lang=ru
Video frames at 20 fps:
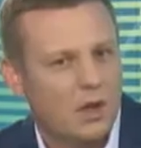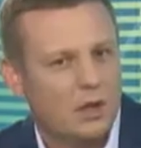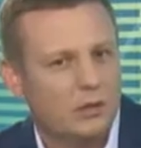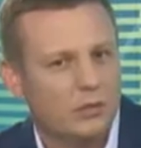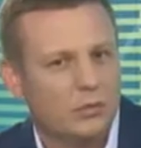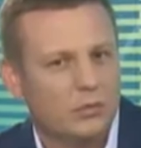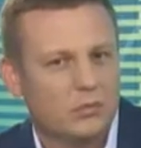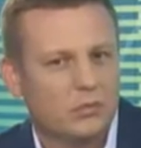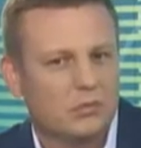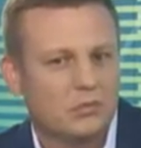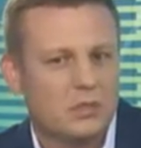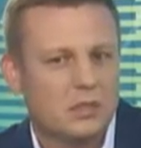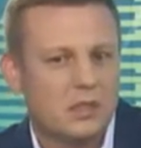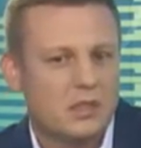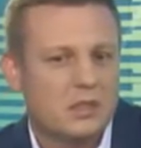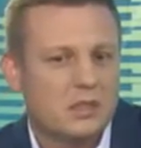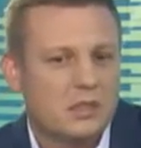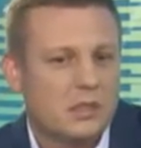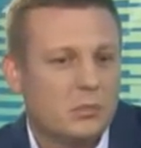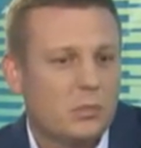Ну, вы
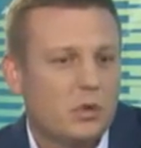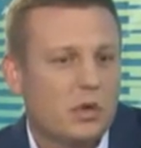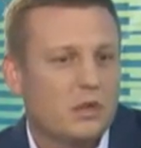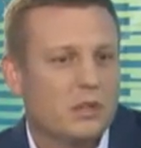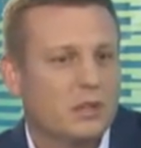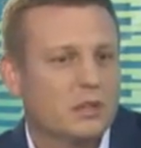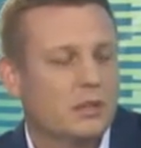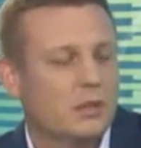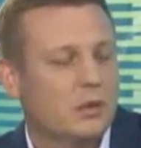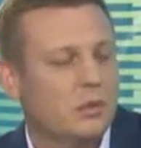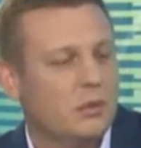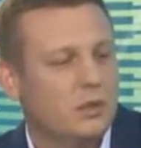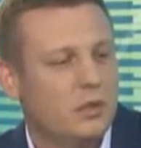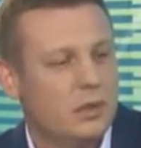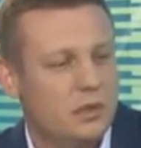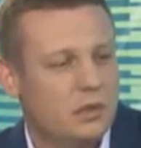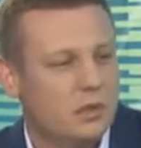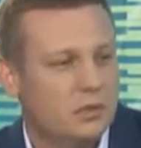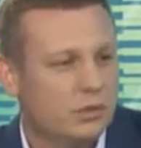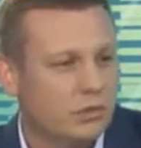знаете, собрать на самом
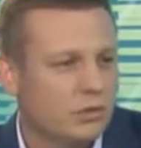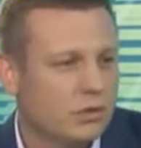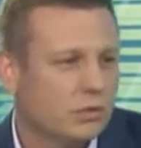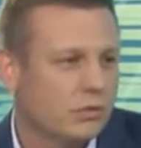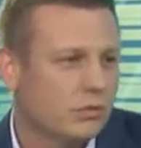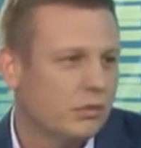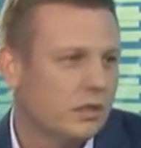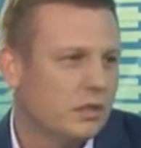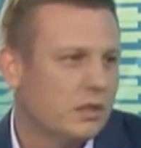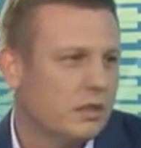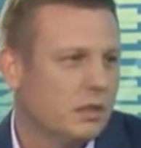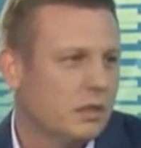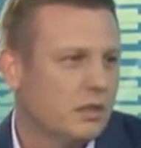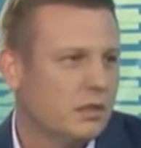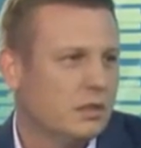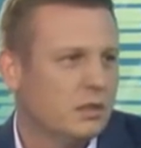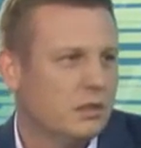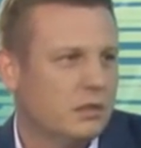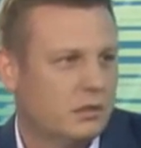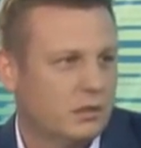деле несложно. У нас
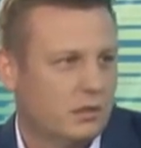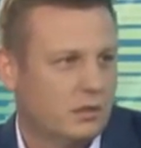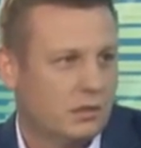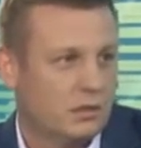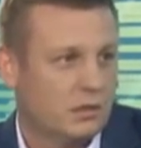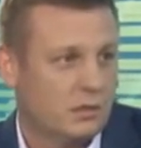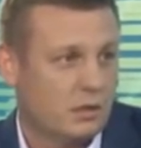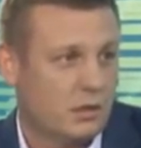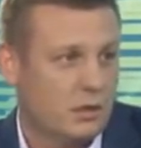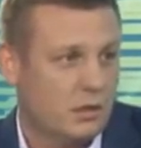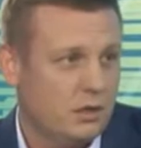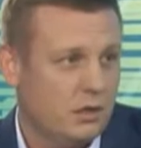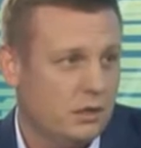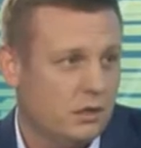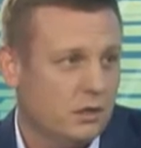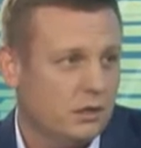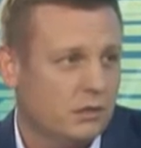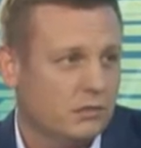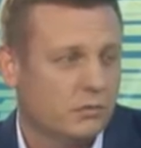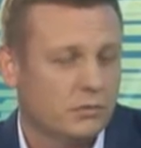есть э,
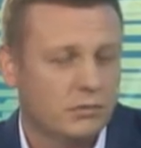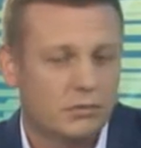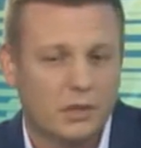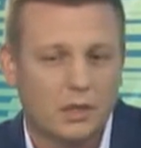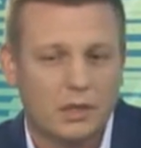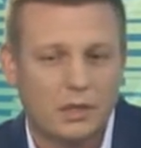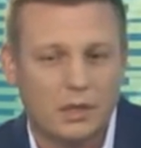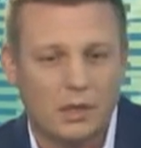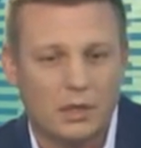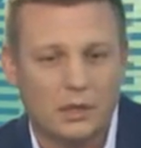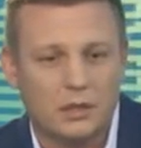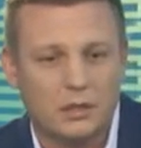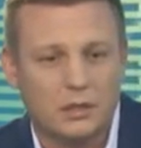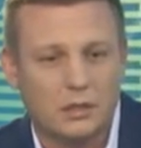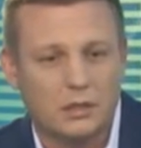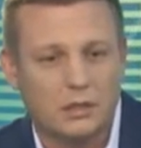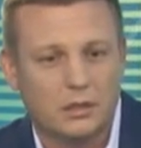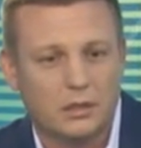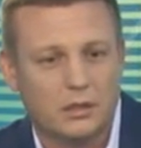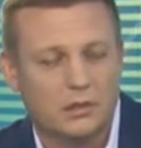страничка
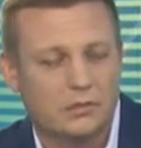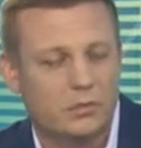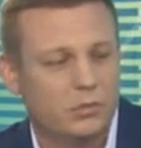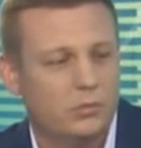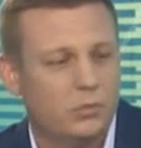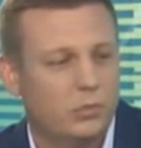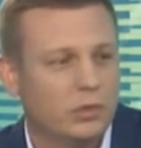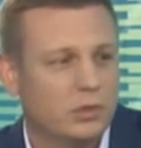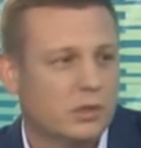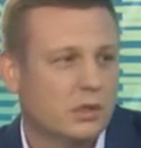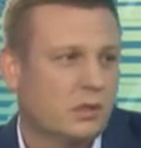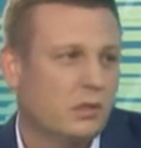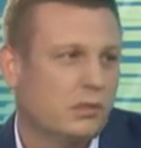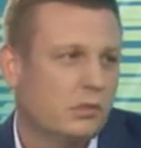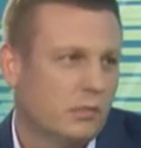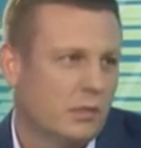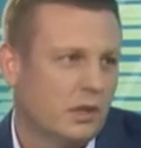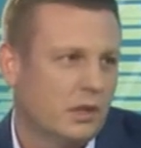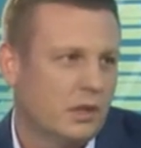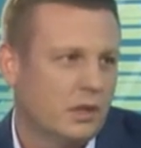ВКонтакте, да, футбол
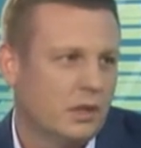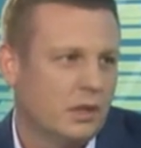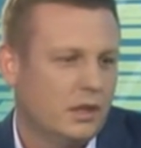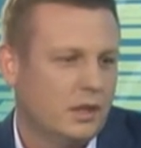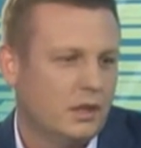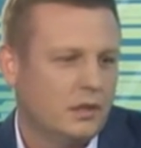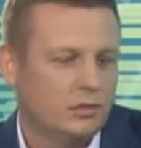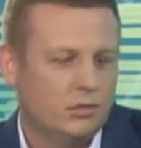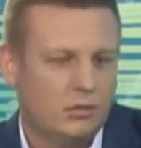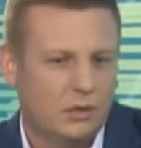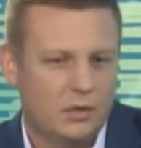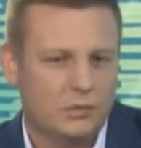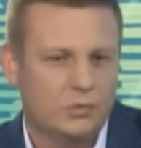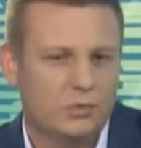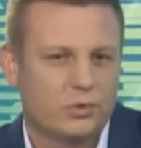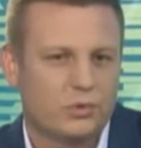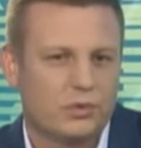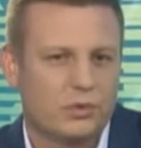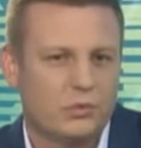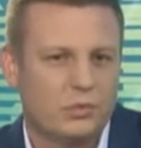Соломбала. Туда
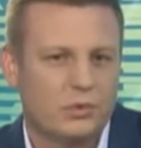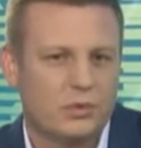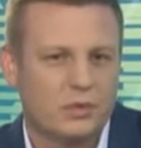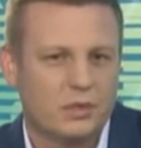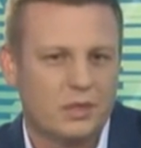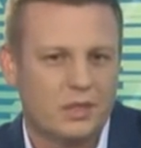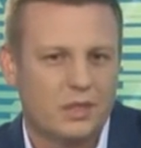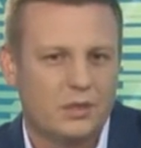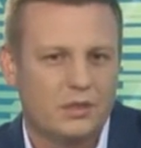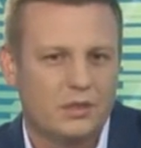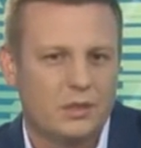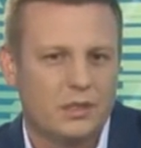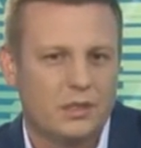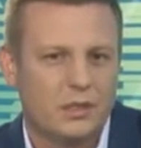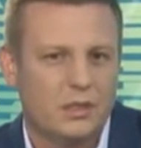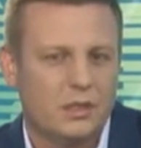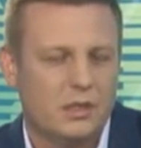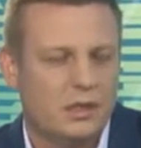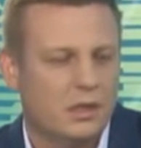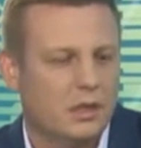может любой желающий
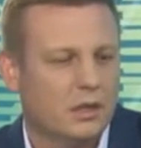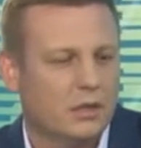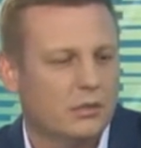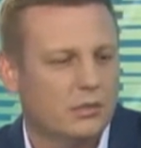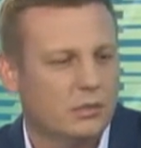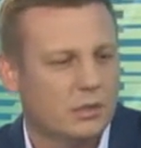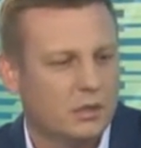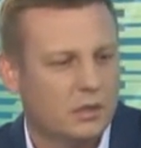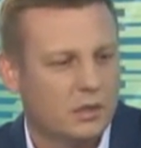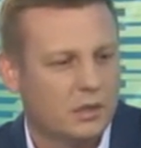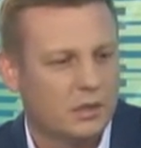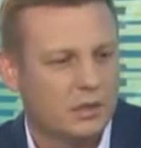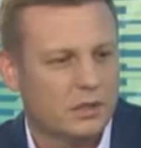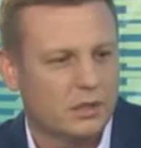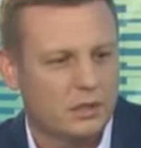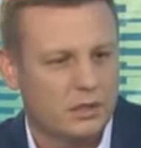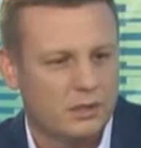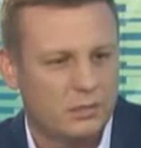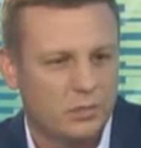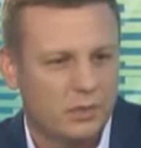зайти. Анонсы
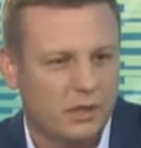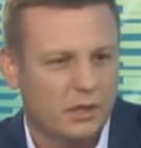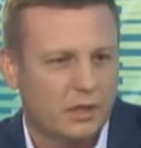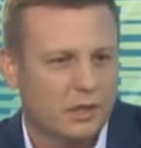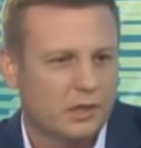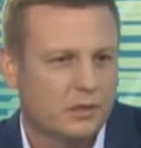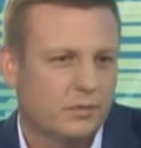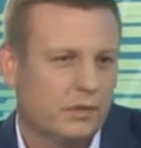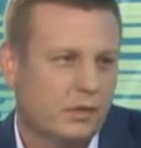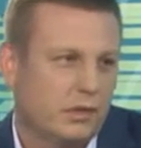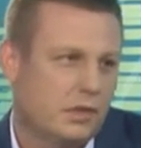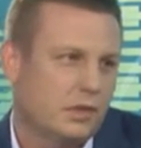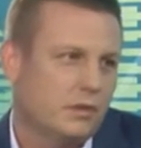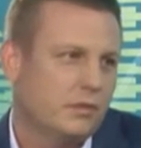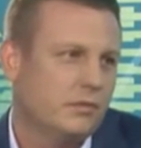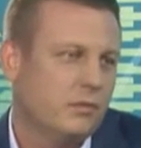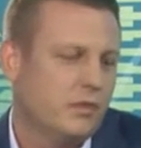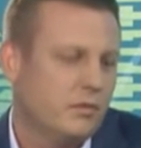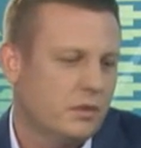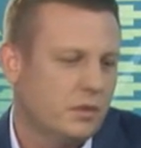наших чемпионатов, они
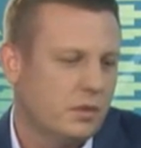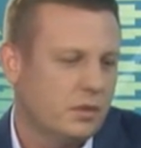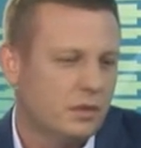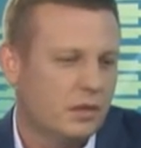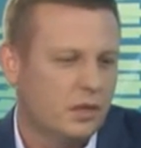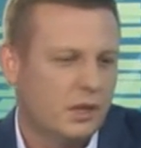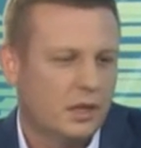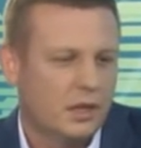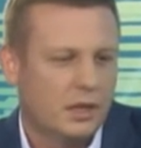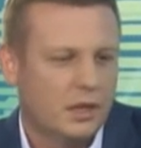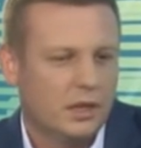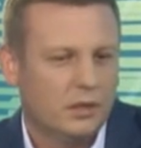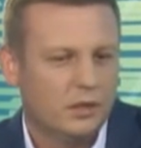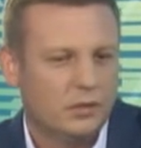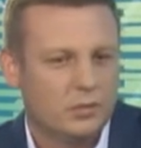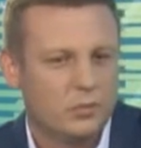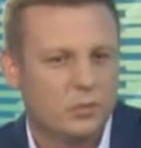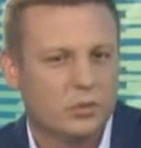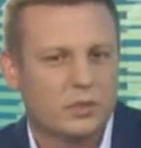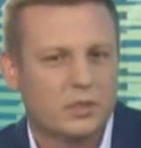там вывешены. То
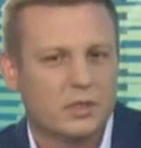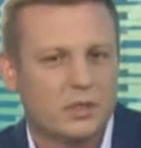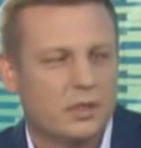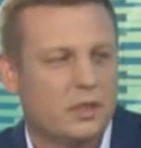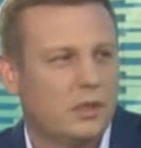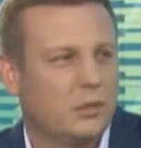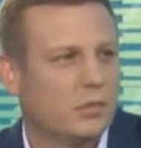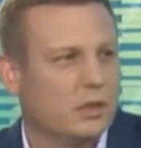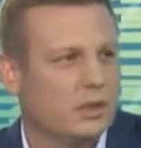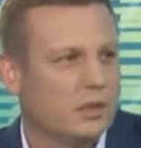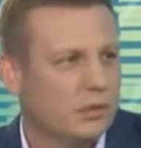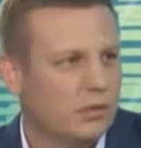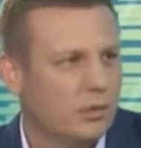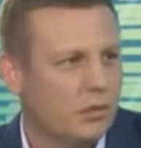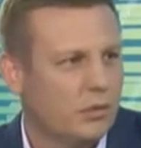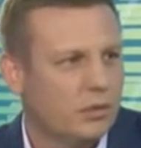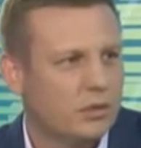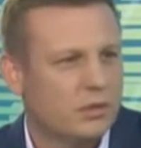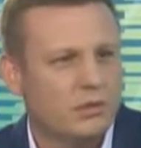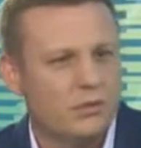есть можно с этим
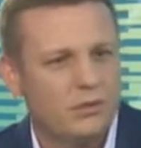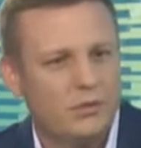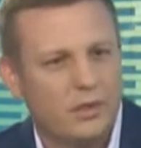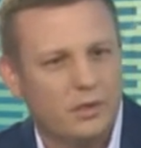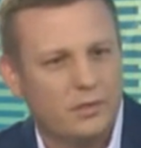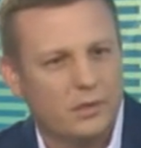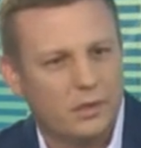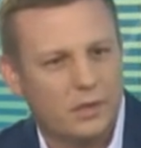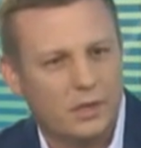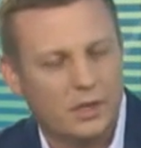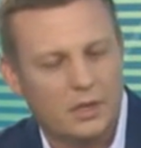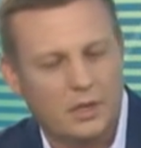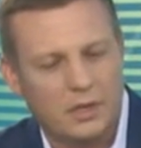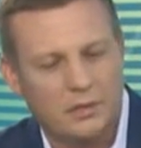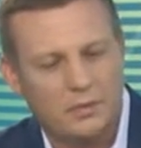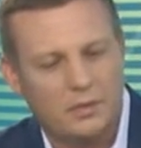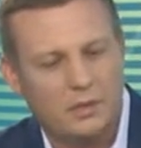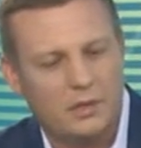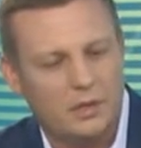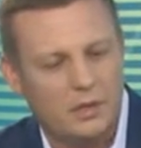ознакомиться, увидеть
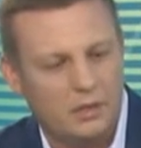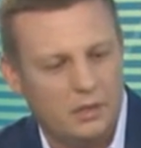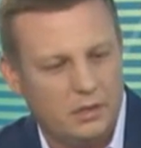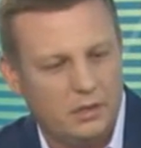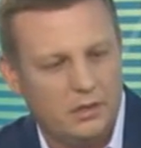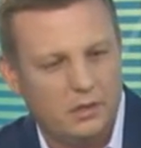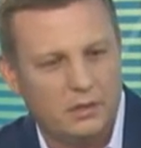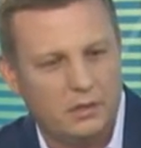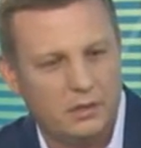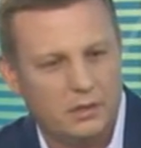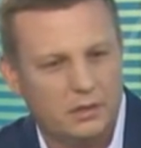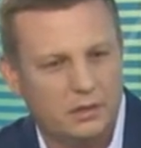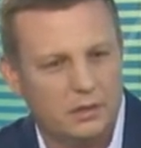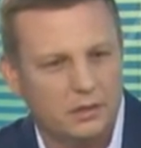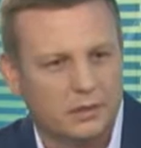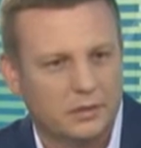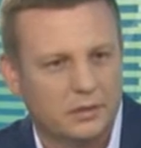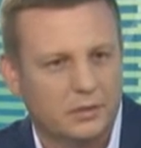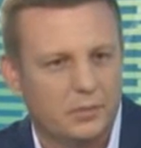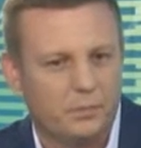фотографии и
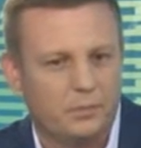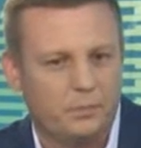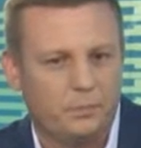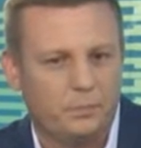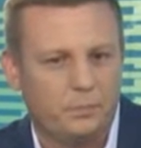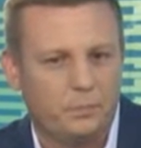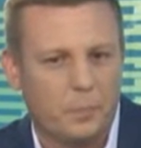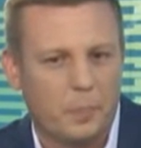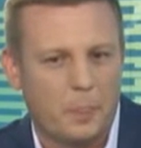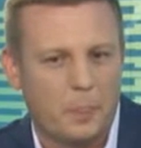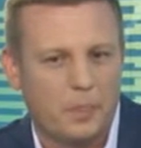э,